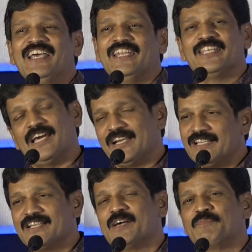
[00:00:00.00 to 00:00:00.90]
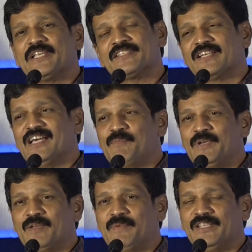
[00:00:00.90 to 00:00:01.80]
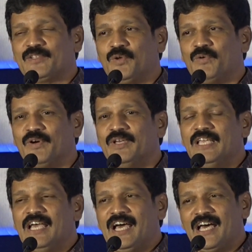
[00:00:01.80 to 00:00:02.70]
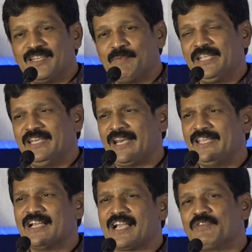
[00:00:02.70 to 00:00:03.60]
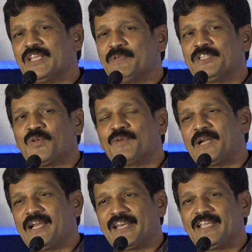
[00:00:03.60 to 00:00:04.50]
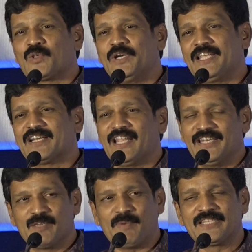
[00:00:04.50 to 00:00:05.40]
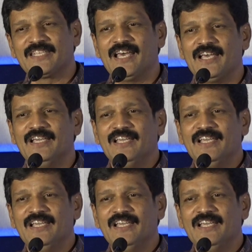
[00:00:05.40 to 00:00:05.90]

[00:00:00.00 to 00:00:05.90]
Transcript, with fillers: நீங்கள் அணுகுங்க பேசுங்க அப்படின்ற மாதிரி சொல்லுவோம் அது மாதிரி நிறைய கவிஞரை பற்றி சொல்லணும்னா நிறைய சொல்லிகிட்டே இருக்கலாம் இன்றைக்கி பார்த்தீங்கன்னா